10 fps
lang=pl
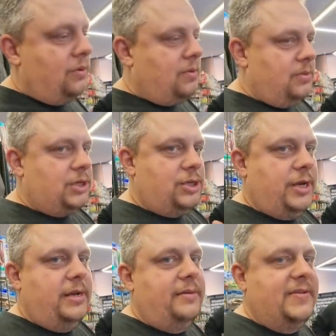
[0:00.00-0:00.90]
to
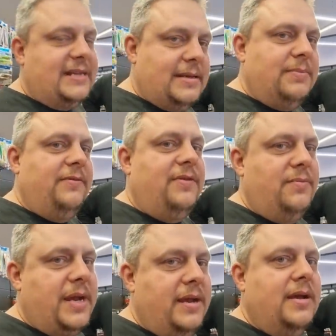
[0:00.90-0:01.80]
możecie w następnym
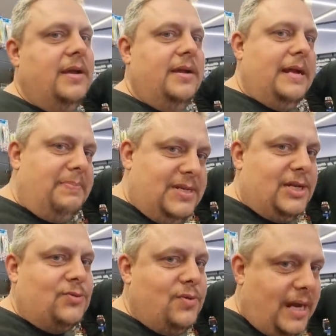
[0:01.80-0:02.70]
filmie napisać
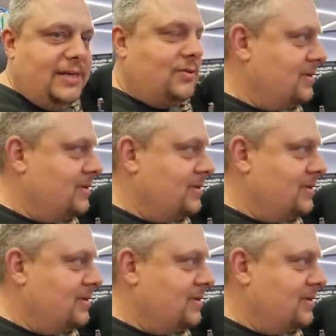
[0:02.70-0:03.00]
Google, co o